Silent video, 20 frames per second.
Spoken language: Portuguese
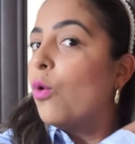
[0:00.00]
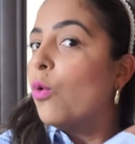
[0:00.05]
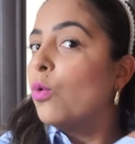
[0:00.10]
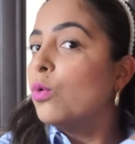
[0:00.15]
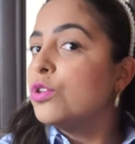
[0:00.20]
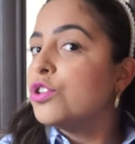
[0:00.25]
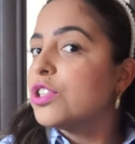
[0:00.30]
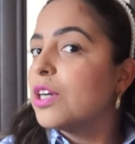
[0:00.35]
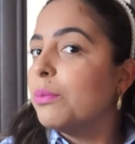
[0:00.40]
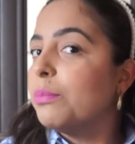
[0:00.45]

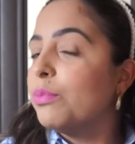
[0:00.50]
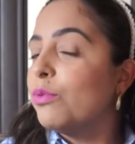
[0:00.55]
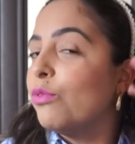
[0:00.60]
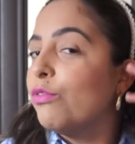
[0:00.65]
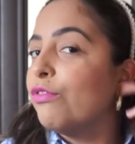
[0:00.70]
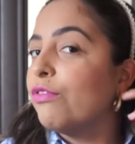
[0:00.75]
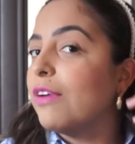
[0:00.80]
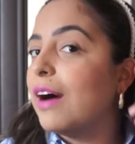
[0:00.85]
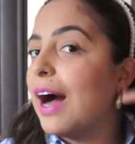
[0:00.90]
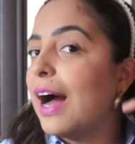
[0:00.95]
o shampoo
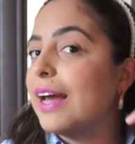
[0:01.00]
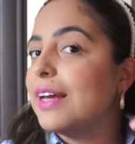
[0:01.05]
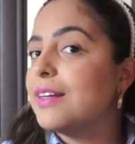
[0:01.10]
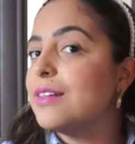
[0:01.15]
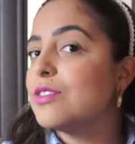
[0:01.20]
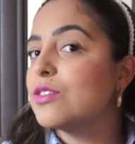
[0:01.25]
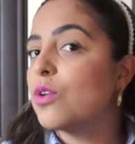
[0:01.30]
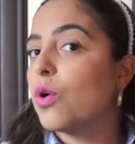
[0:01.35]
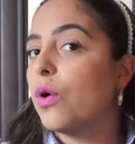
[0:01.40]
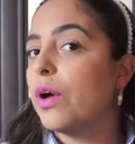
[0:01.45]
vai
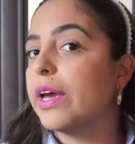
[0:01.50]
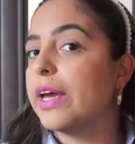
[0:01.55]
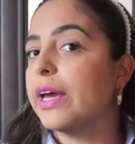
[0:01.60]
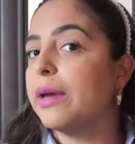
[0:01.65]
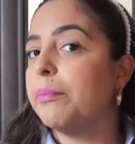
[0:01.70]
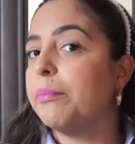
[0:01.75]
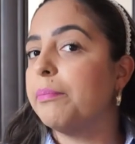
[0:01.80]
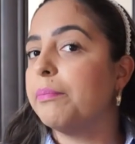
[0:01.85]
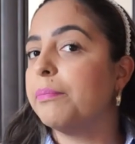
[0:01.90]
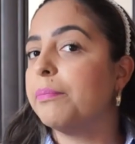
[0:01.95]

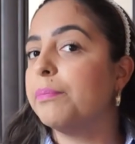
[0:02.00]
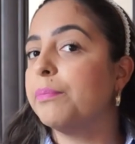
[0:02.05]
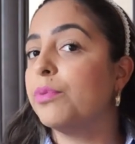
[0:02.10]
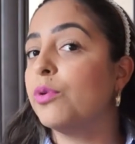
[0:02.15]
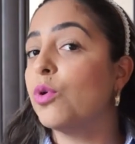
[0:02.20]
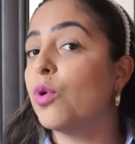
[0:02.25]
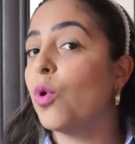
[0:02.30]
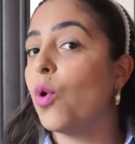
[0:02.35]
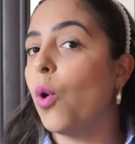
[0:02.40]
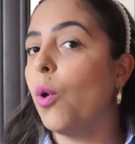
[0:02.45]
escorrer
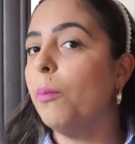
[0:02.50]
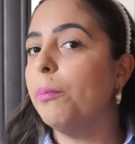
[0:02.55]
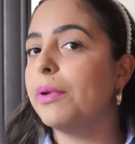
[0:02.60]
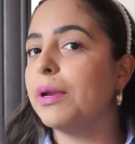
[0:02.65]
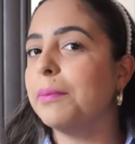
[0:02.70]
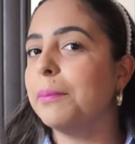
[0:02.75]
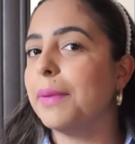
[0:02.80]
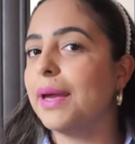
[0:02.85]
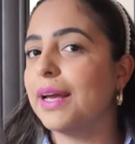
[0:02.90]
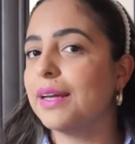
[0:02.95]
para o
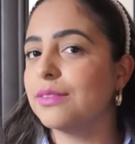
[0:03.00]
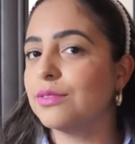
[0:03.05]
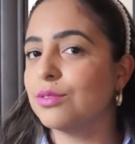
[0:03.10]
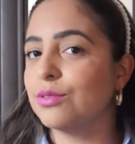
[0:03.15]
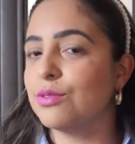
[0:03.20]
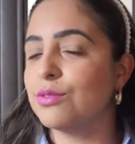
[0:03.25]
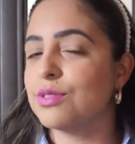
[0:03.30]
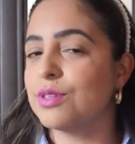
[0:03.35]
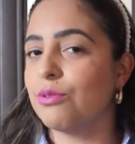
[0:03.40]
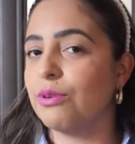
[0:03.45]

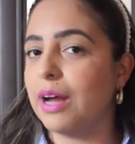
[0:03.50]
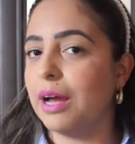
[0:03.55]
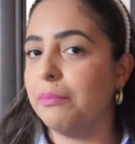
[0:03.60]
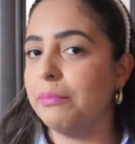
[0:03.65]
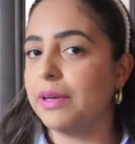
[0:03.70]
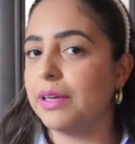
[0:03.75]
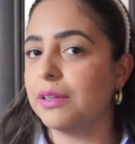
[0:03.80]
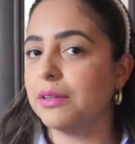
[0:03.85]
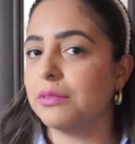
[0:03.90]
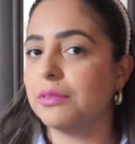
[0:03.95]
comprimento do seu
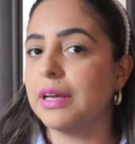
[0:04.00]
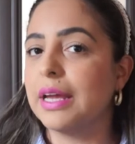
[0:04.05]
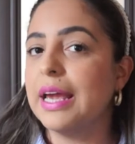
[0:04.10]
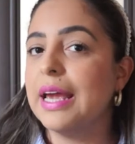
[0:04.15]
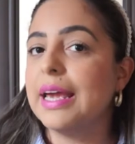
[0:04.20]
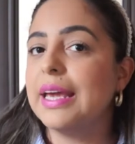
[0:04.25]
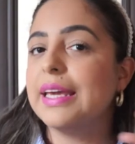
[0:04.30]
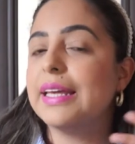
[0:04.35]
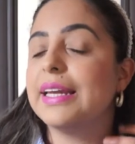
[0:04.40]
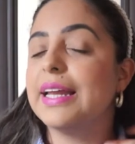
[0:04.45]
cabelo.
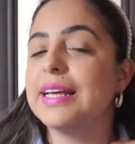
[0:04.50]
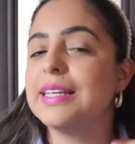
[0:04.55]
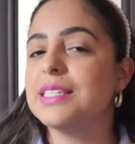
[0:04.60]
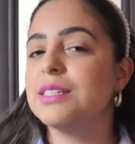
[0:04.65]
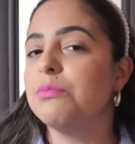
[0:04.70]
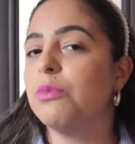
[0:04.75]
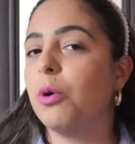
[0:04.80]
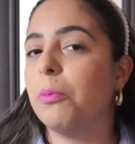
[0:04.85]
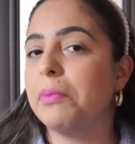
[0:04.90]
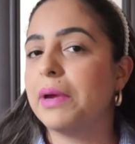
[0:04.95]
E
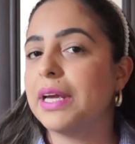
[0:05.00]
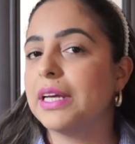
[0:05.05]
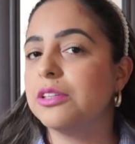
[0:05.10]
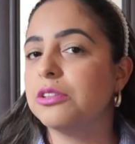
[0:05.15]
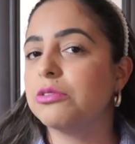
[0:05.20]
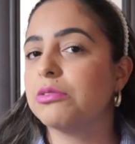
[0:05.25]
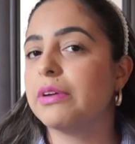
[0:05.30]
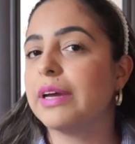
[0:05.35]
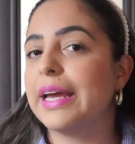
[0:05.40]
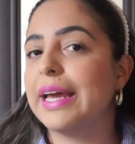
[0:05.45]
nesse
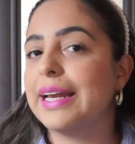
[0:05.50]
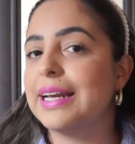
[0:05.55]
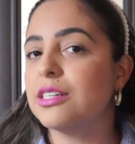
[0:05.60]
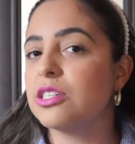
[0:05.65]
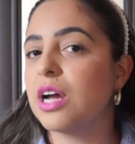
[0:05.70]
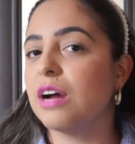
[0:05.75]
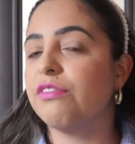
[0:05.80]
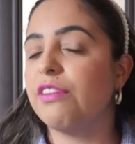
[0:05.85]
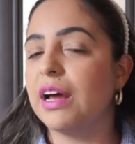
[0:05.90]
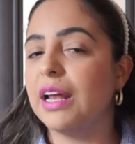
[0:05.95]
momento, ele
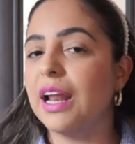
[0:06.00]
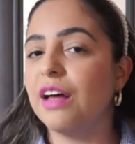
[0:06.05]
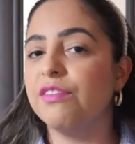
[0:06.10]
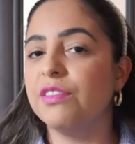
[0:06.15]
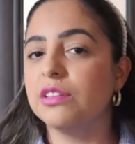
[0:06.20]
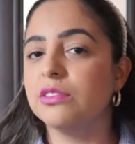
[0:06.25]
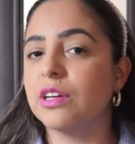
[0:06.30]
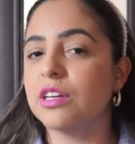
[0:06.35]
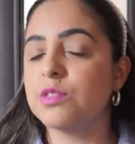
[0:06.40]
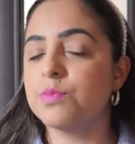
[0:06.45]
já vai
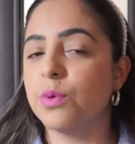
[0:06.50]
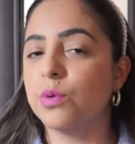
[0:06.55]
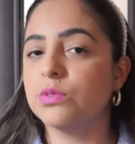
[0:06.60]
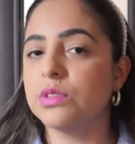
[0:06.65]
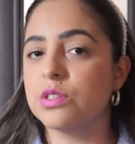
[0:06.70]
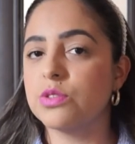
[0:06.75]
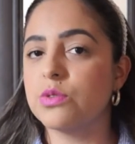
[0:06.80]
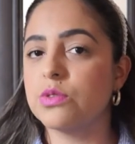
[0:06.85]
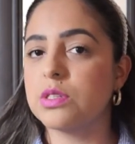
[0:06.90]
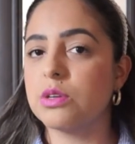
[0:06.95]
lavando as
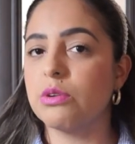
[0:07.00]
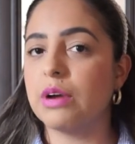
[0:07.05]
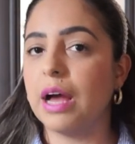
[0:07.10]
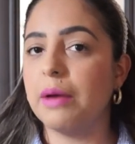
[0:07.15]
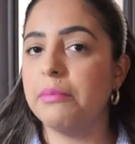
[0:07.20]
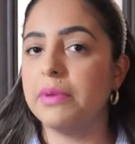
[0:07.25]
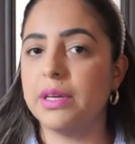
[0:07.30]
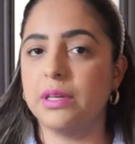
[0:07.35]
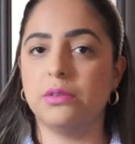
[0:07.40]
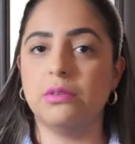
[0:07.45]
pontas do seu
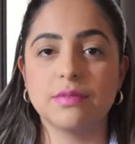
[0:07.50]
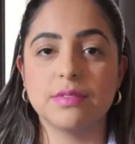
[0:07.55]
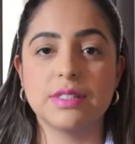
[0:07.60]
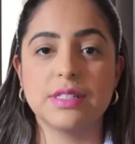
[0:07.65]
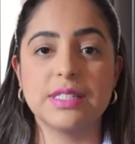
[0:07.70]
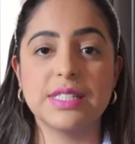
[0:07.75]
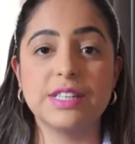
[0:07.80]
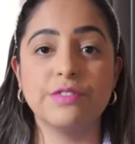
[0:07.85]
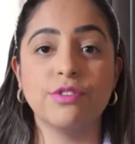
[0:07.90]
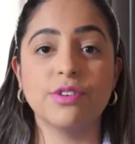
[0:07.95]
cabelo.
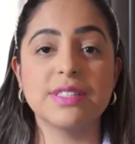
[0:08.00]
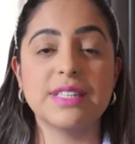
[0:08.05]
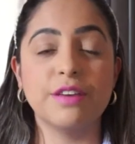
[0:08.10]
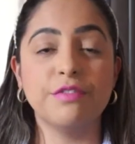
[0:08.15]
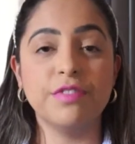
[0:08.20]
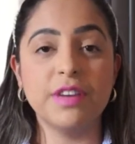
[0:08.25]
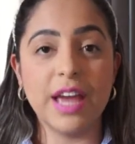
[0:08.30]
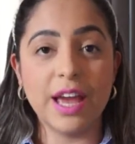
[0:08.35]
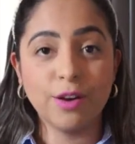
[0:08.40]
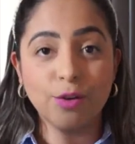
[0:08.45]
Se você
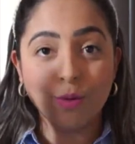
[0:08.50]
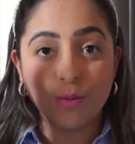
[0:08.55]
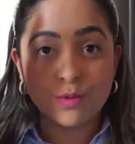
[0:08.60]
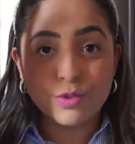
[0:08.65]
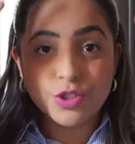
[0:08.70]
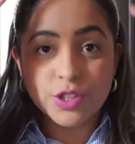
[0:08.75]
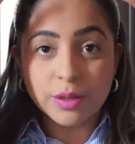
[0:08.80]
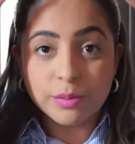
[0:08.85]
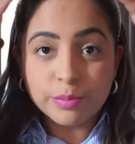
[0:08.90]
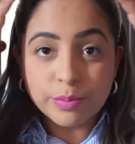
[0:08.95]
vier com o
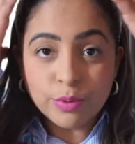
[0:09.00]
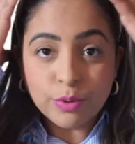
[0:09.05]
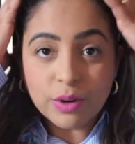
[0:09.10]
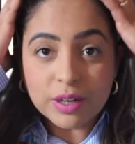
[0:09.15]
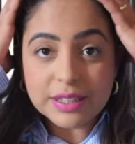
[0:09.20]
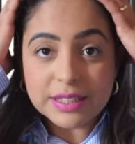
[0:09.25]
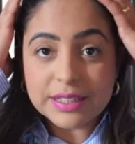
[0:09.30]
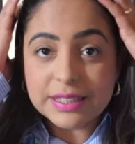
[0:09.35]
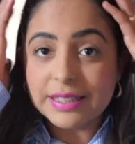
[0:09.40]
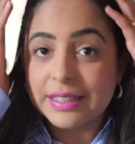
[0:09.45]
shampoo
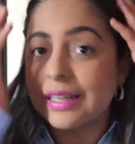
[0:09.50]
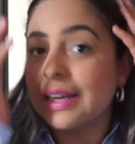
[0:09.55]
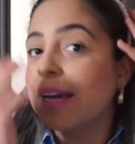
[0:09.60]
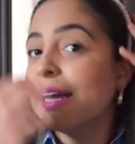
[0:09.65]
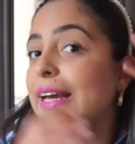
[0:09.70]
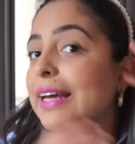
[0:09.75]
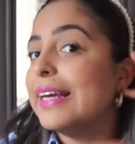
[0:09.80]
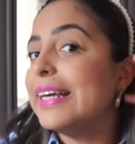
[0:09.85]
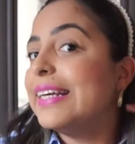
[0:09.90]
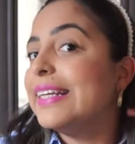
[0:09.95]
aqui
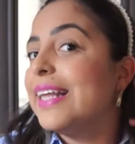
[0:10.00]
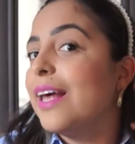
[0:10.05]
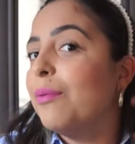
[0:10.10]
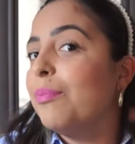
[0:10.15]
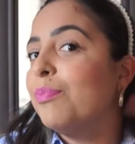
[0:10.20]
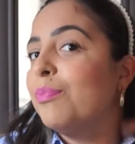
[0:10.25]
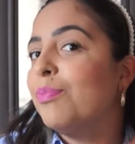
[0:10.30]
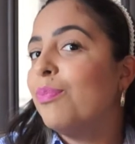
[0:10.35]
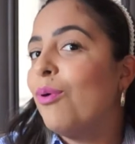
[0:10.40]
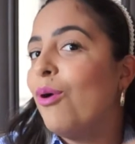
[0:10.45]
e
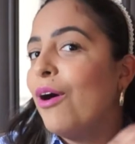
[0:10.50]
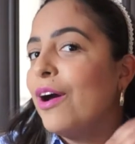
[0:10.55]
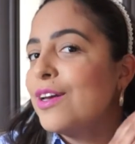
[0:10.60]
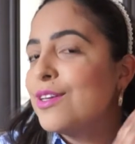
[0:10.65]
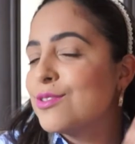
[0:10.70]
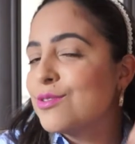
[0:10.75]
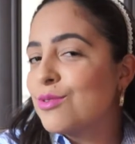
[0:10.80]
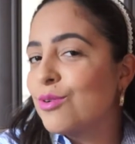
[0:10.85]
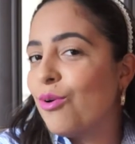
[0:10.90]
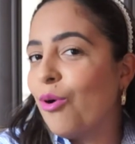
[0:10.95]

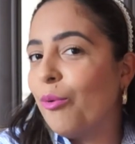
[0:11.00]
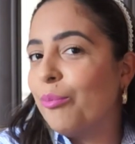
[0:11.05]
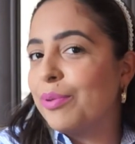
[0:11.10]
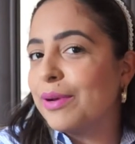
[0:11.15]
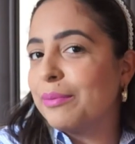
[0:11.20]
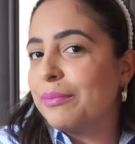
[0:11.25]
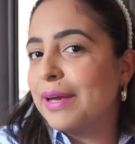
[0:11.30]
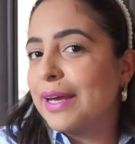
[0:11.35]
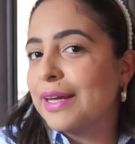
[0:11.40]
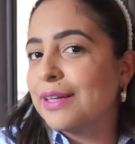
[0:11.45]
depois no
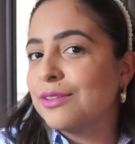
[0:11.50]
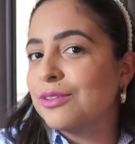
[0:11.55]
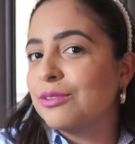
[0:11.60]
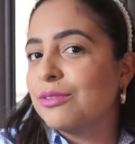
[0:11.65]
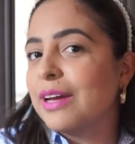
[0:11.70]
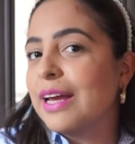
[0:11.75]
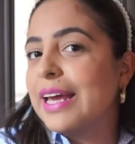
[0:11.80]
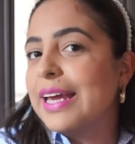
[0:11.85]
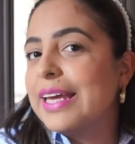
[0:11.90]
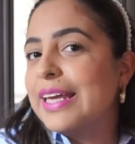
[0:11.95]

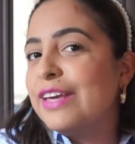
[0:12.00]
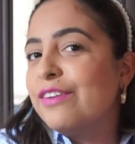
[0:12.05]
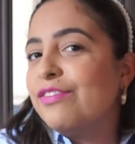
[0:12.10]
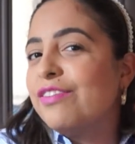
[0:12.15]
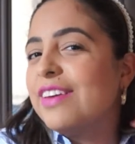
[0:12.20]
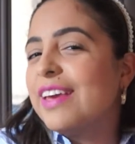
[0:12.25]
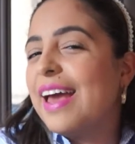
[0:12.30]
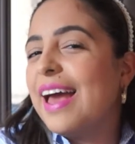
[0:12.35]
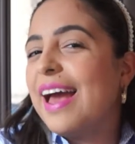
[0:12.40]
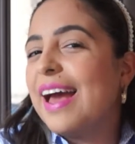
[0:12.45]
comprimento, e
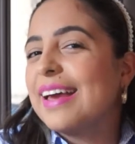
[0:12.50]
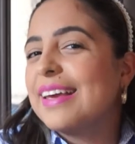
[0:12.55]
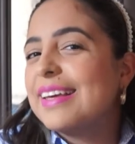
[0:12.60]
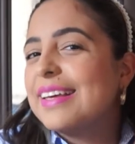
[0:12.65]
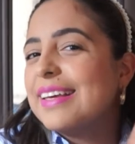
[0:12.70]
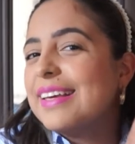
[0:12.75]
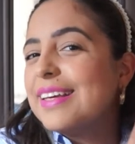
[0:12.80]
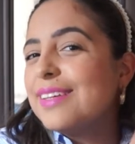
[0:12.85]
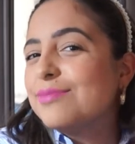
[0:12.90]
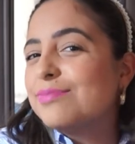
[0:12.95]
vier
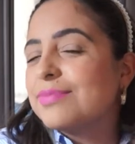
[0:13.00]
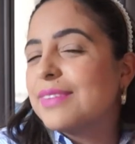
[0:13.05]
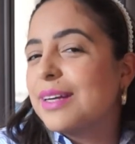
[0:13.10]
aqui,